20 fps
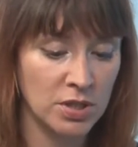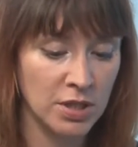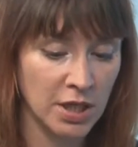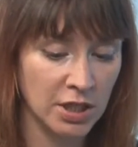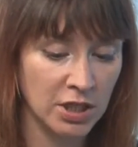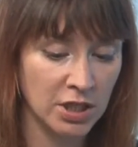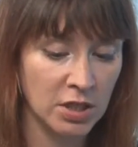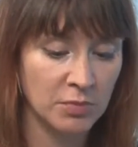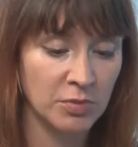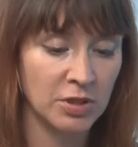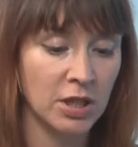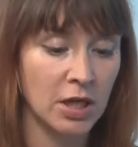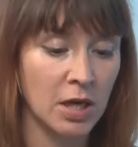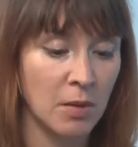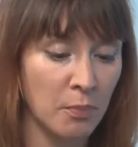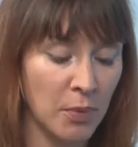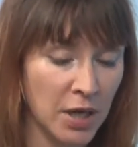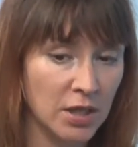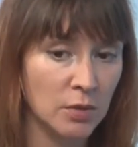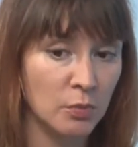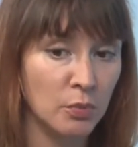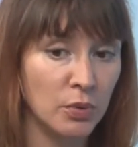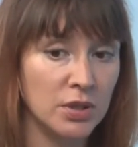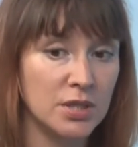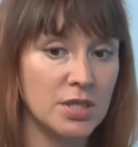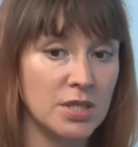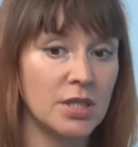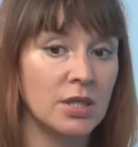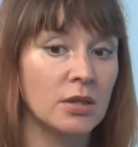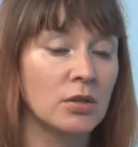есть директором этой компании
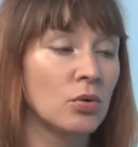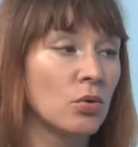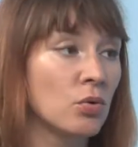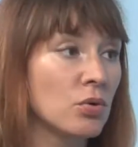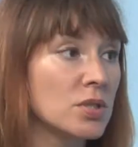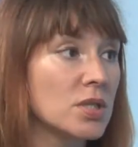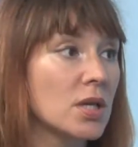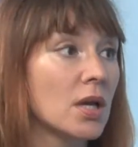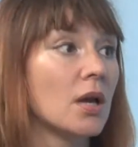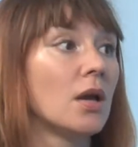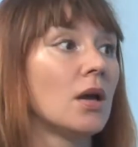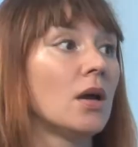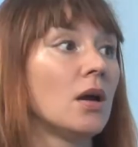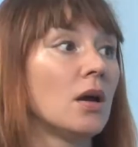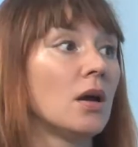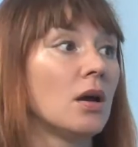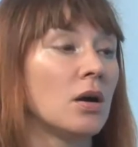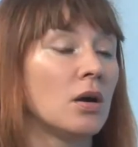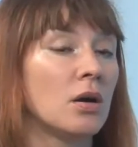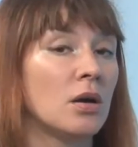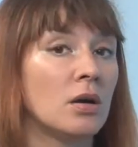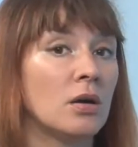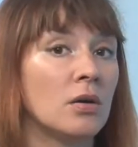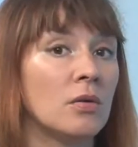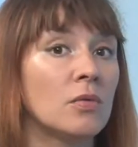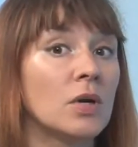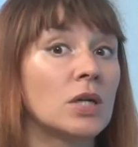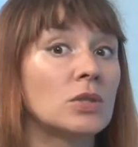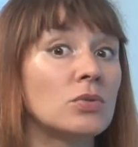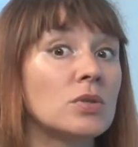был Сирил Гросс,
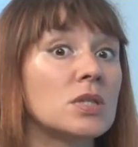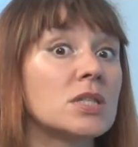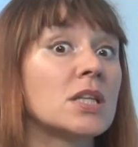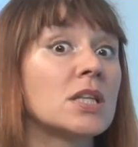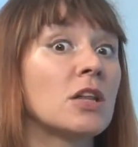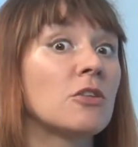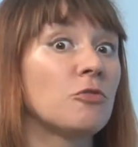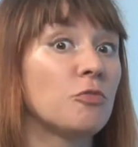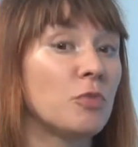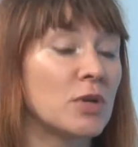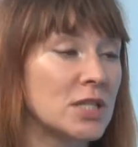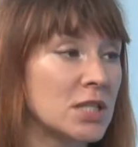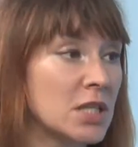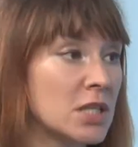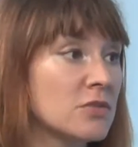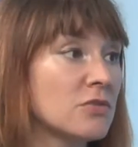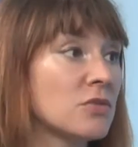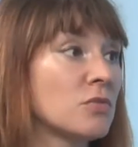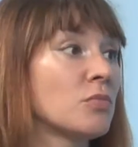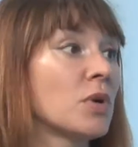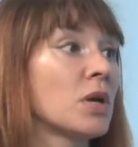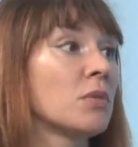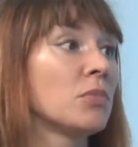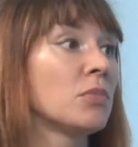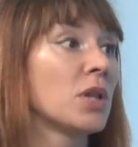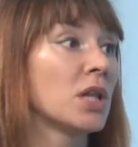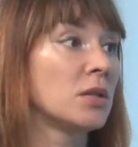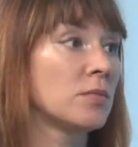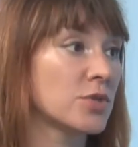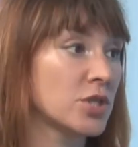э, который стал впоследствии моим
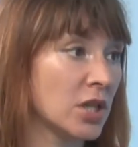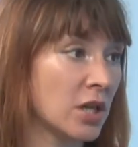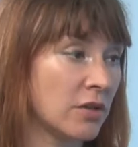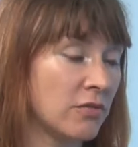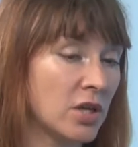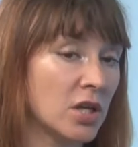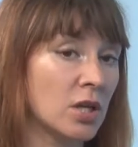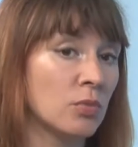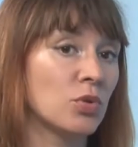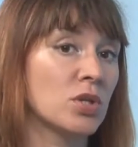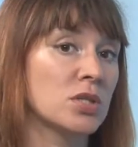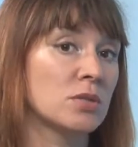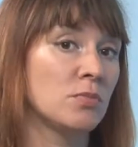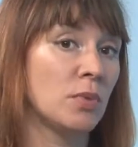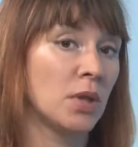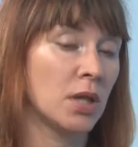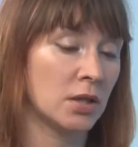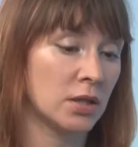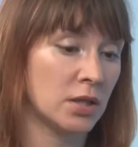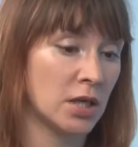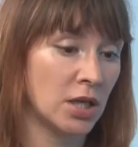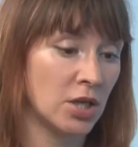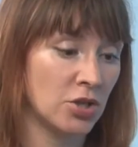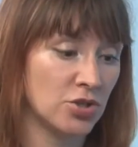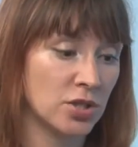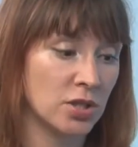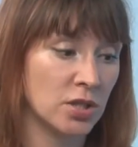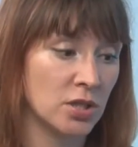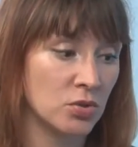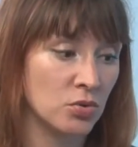молодым человеком. У нас была
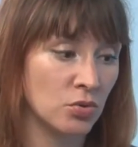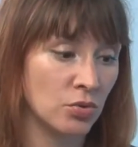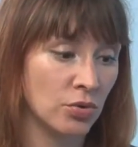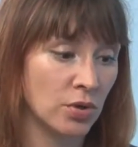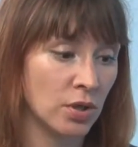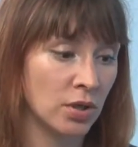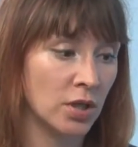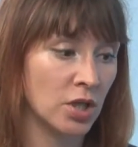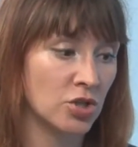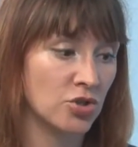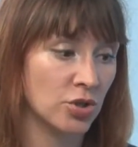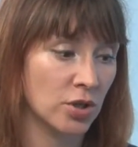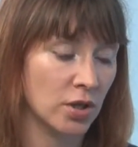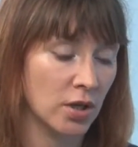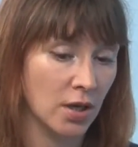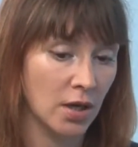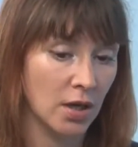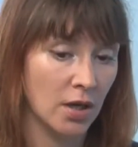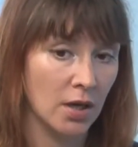трагическая история нашей,